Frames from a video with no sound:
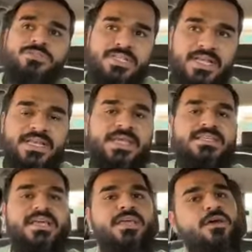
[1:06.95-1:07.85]
उस तरह
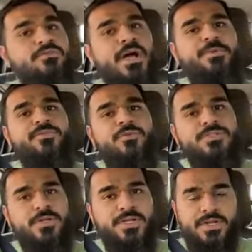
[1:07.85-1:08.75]
लेके जाएंगे और वहां पर
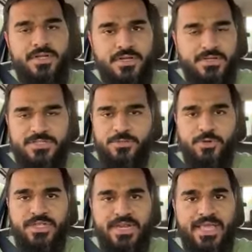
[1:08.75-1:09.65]
फ्रूट
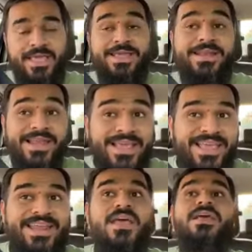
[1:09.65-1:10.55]
डिस्ट्रीब्यूट करके आएंगे
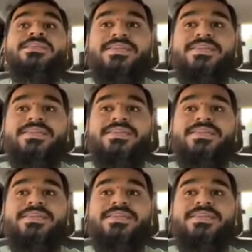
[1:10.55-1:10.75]
लेकिन